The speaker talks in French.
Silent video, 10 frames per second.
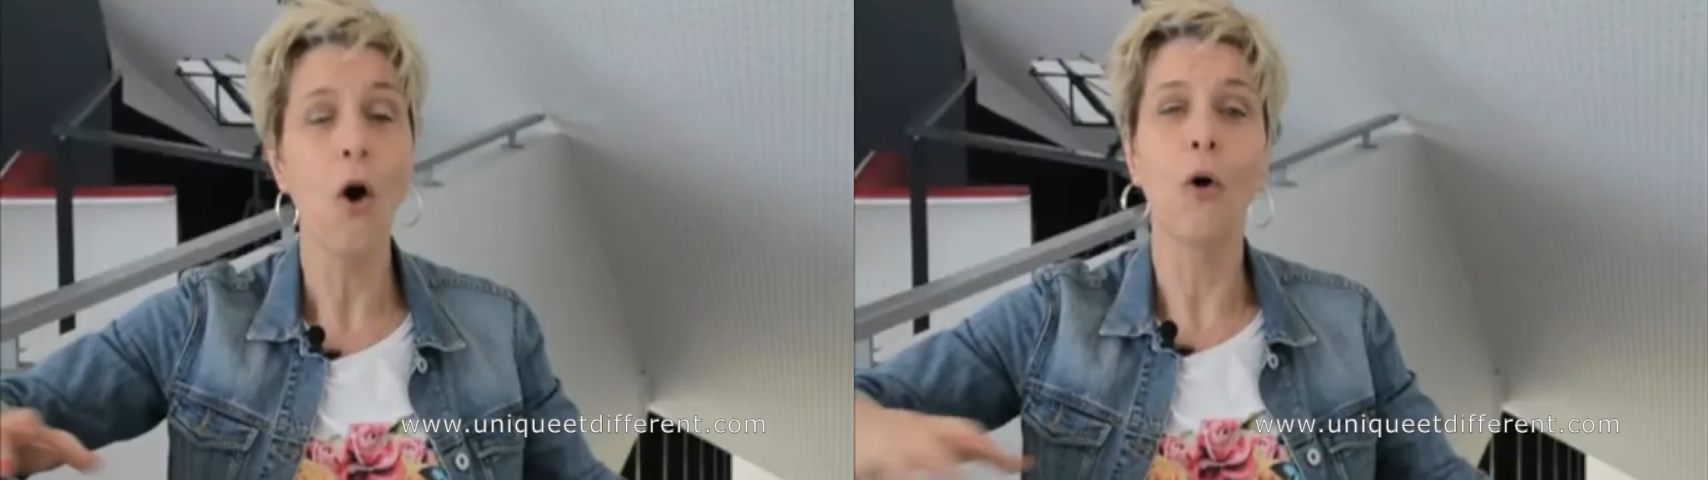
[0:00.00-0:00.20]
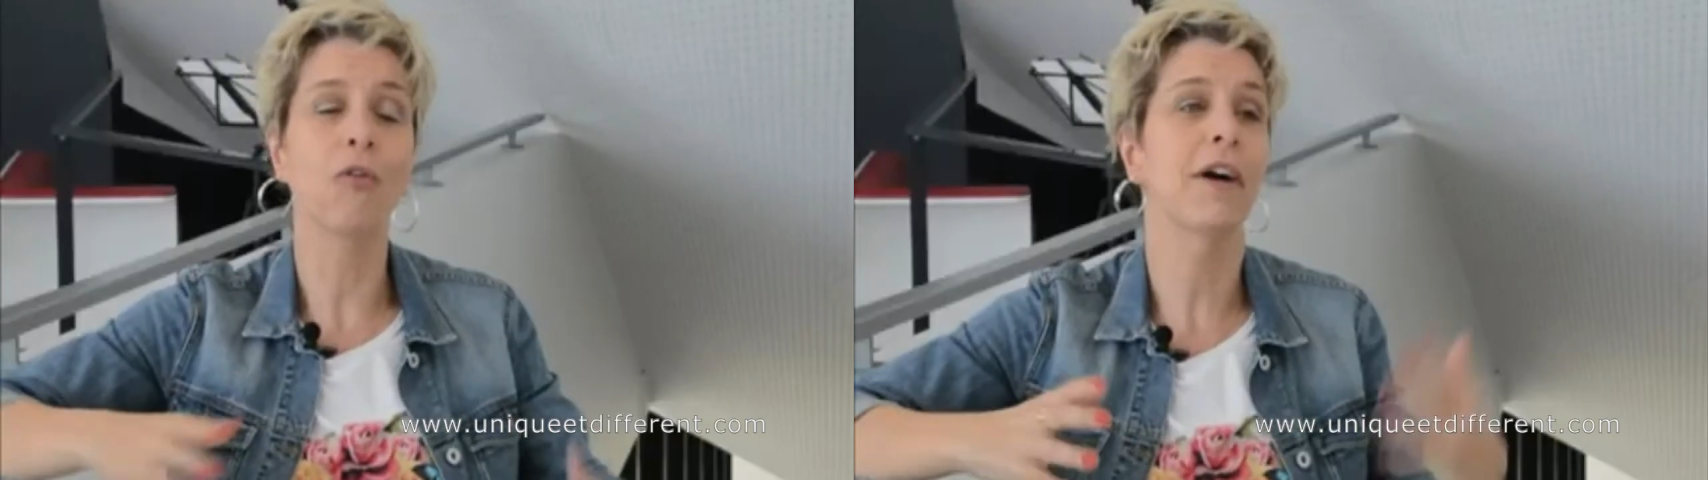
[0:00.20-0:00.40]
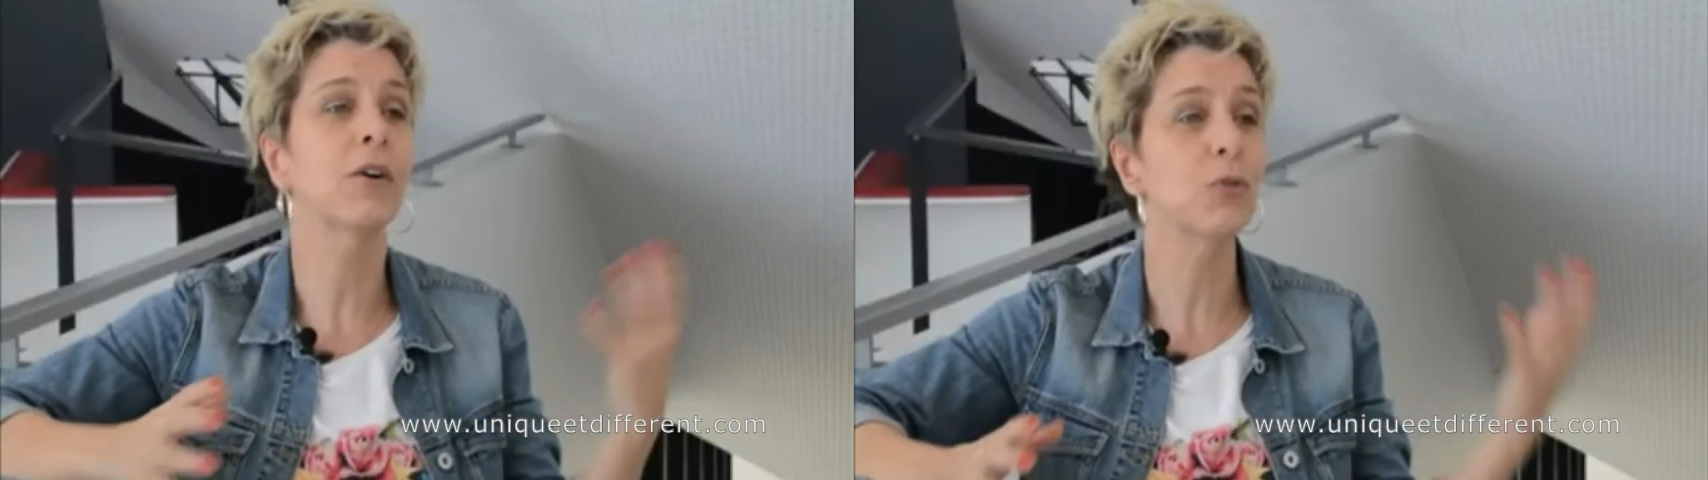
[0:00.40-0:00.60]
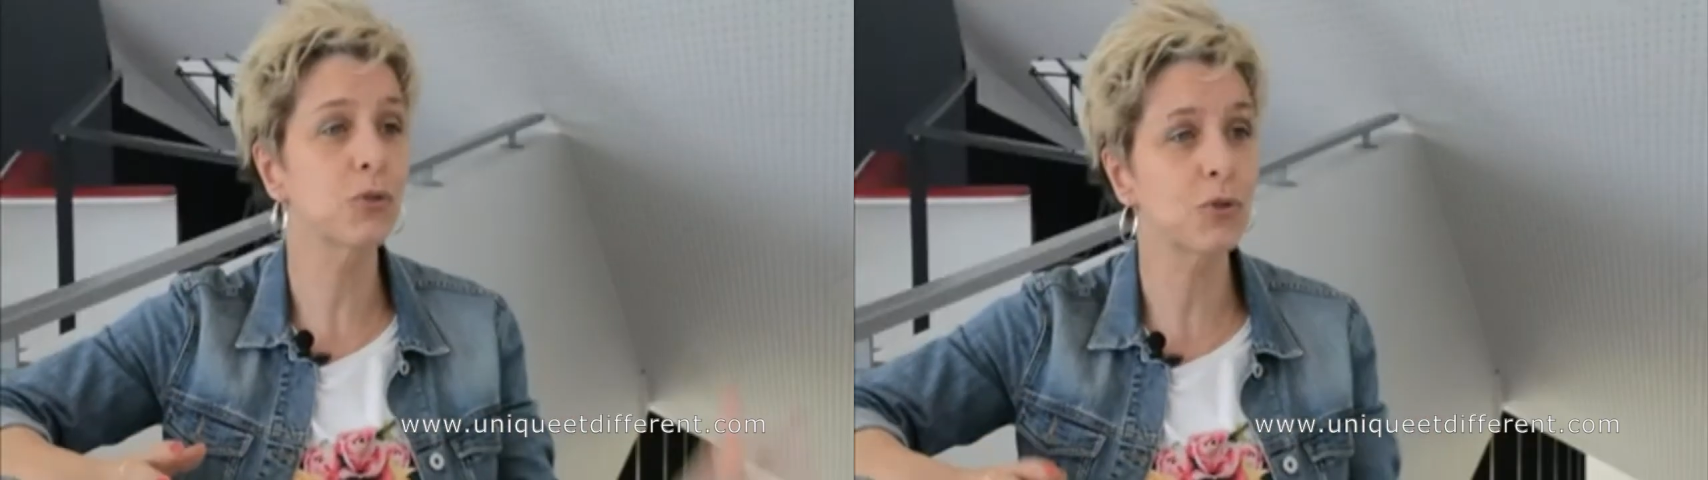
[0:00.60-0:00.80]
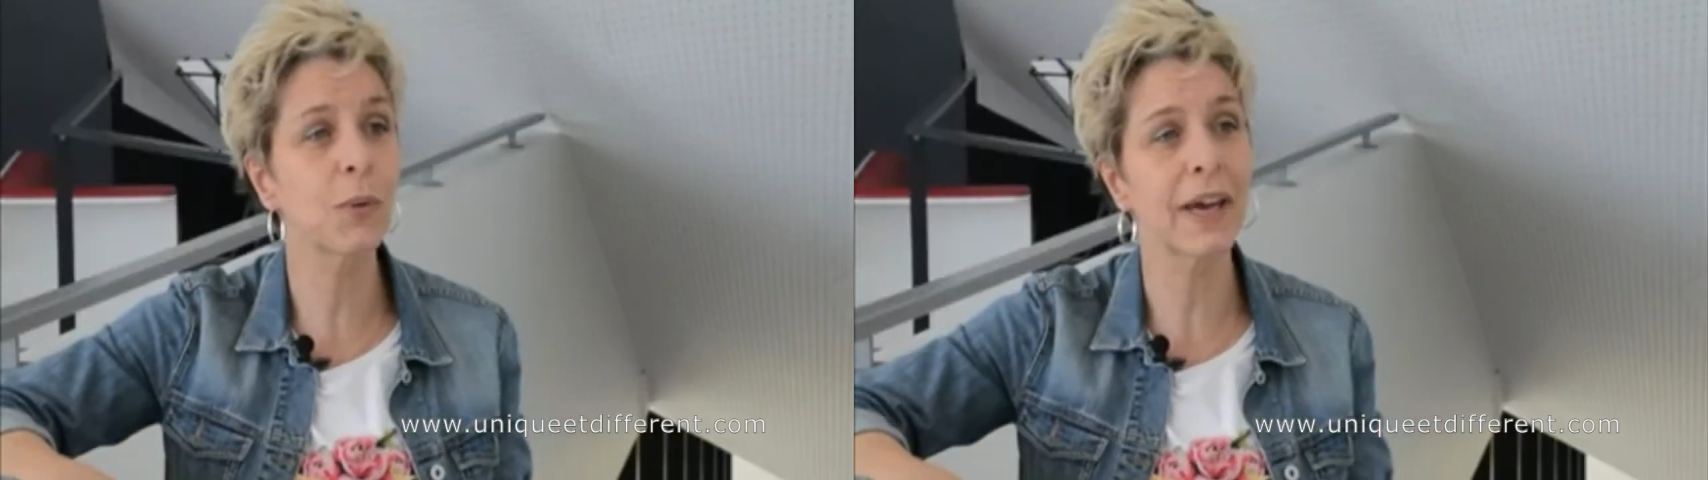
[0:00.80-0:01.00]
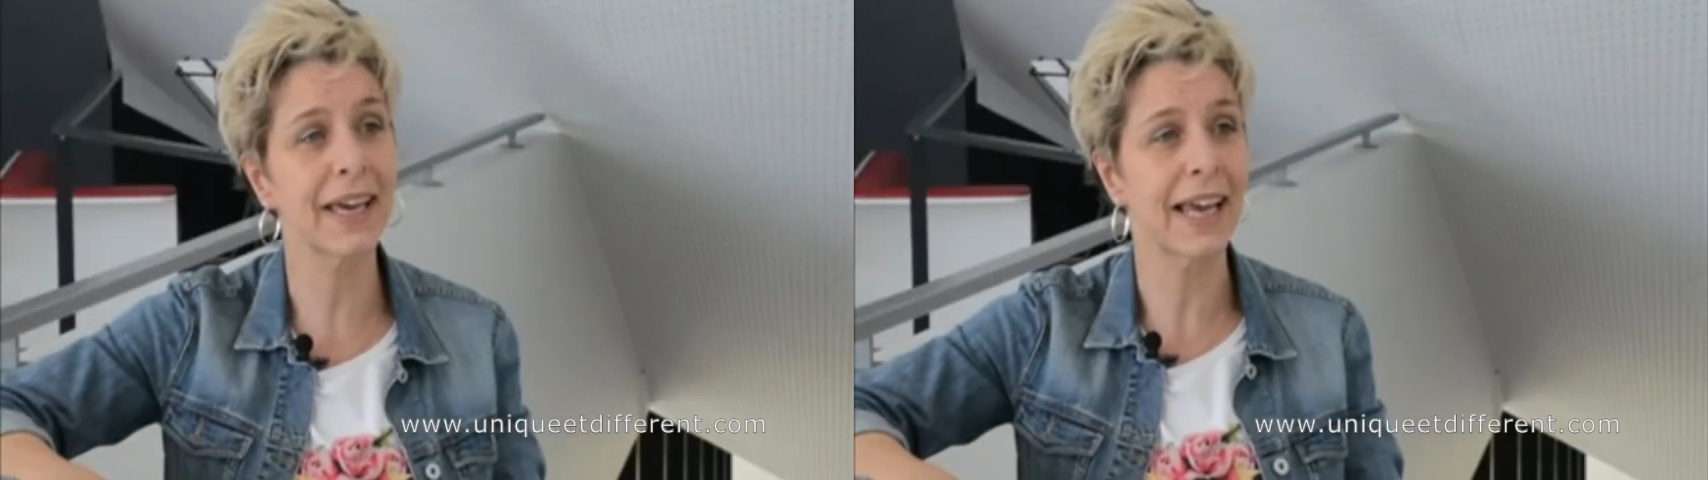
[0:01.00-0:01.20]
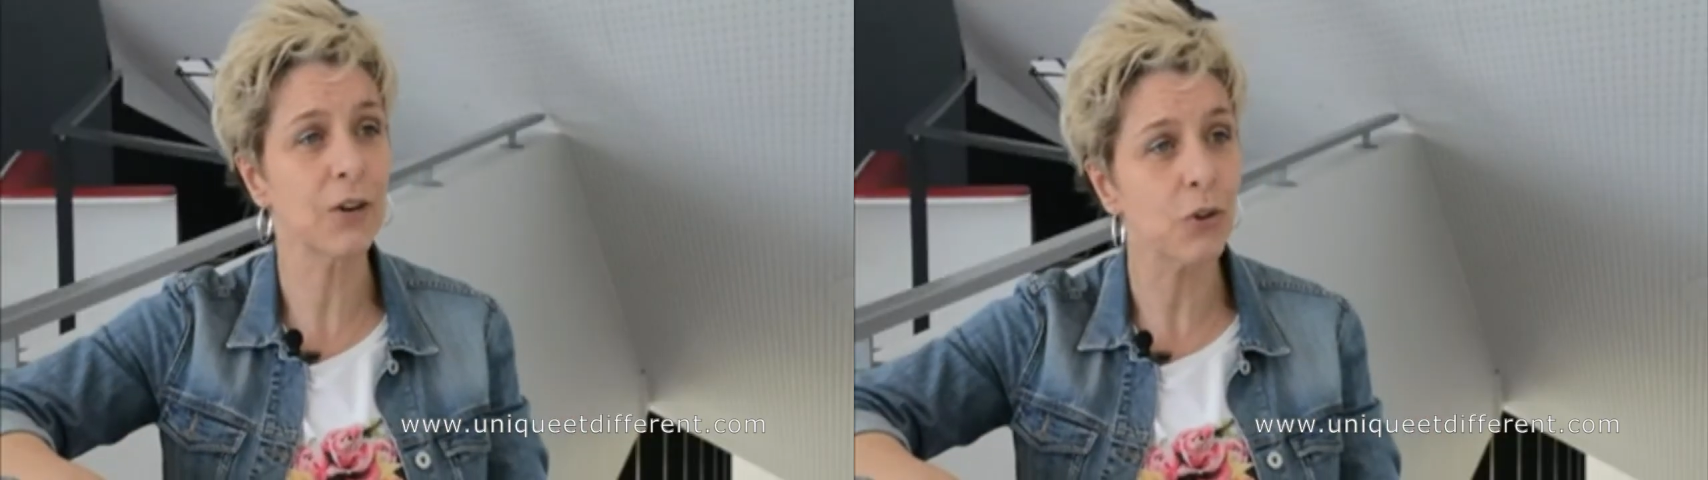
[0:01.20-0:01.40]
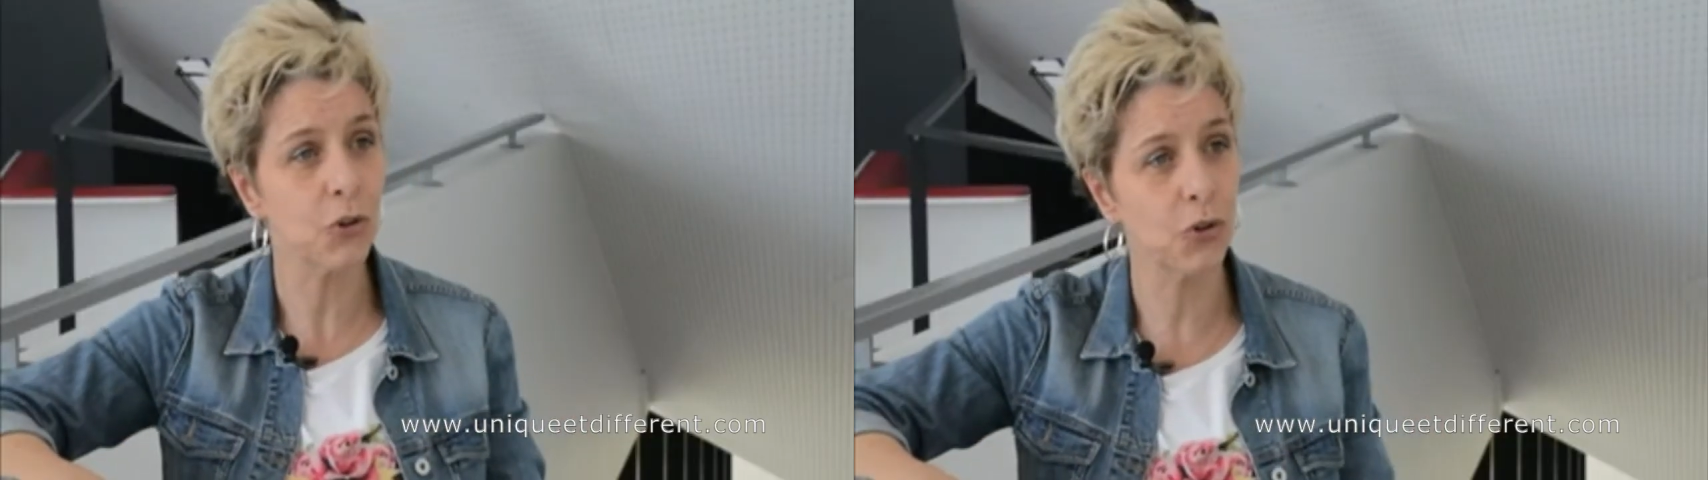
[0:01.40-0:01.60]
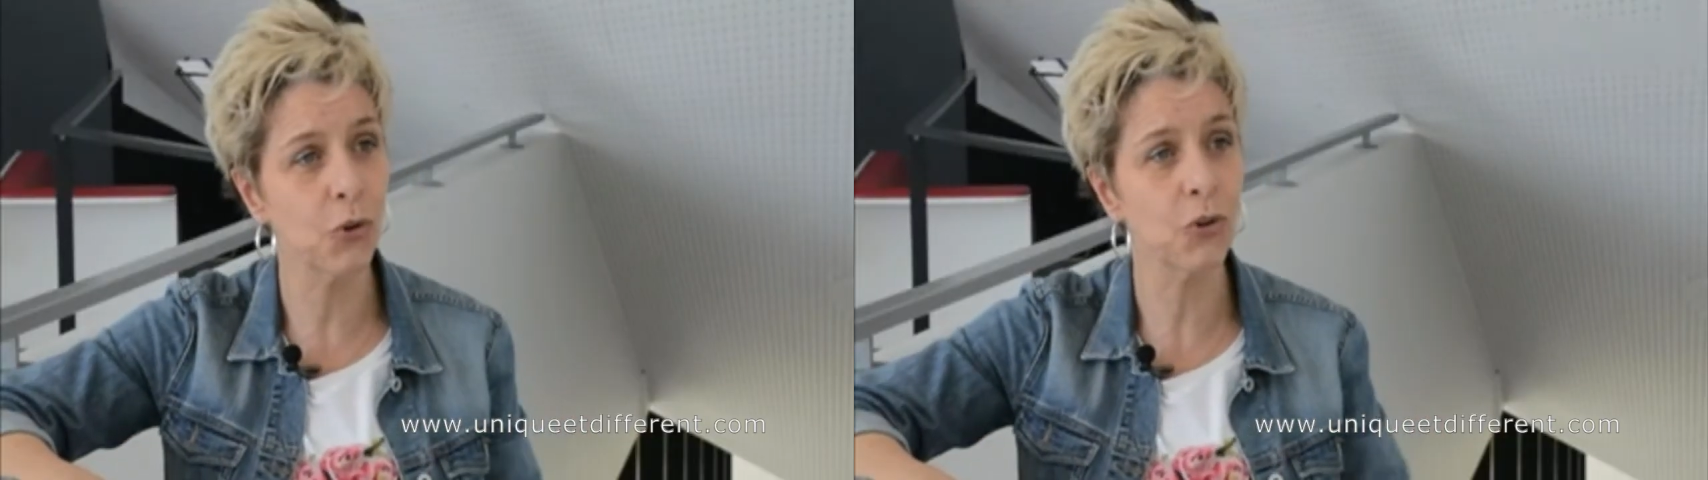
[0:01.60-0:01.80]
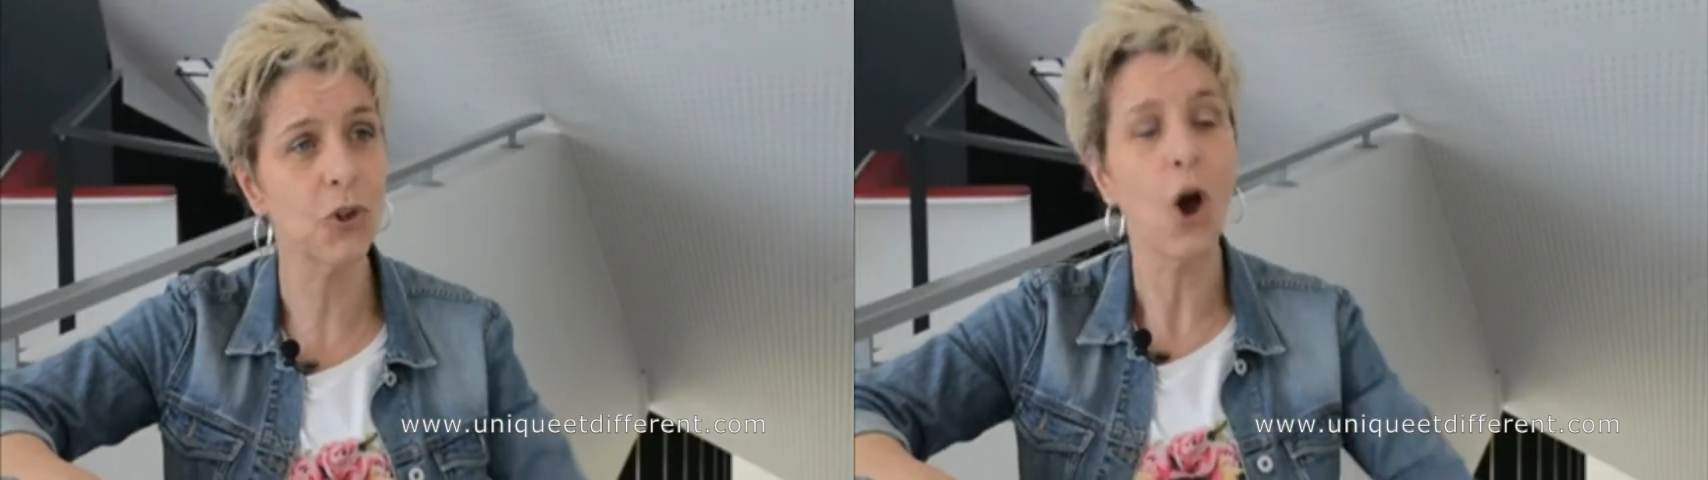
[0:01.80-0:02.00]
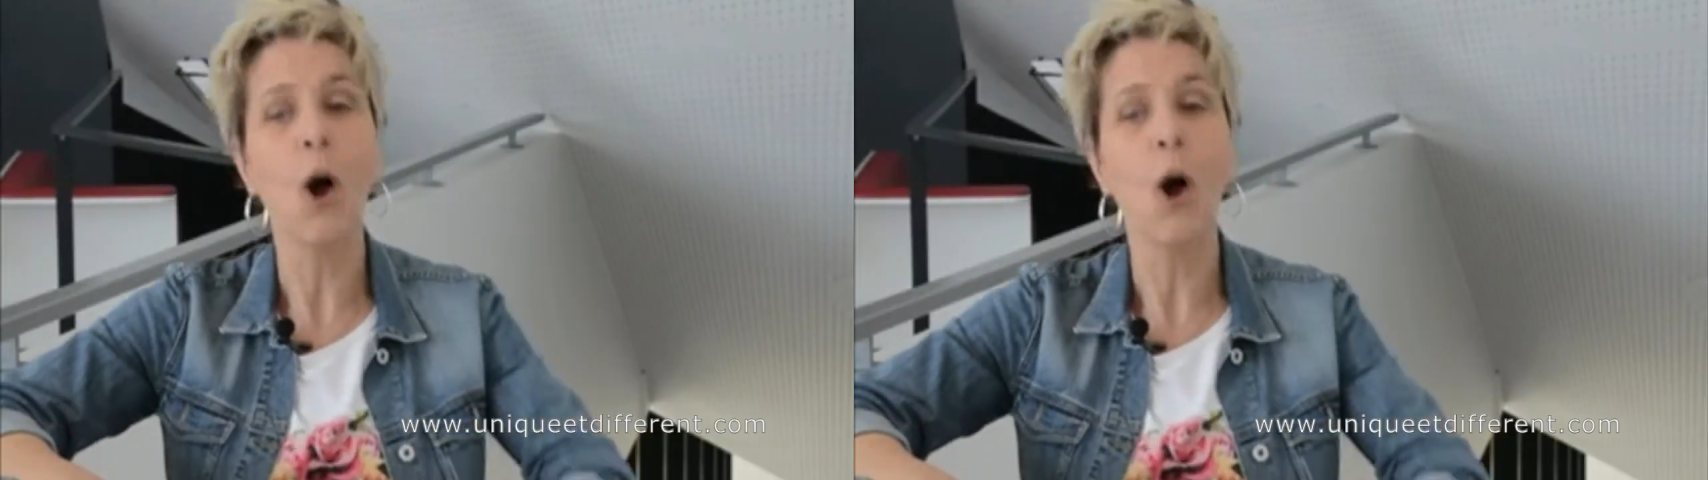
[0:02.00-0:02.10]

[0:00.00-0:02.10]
On va construire quelque chose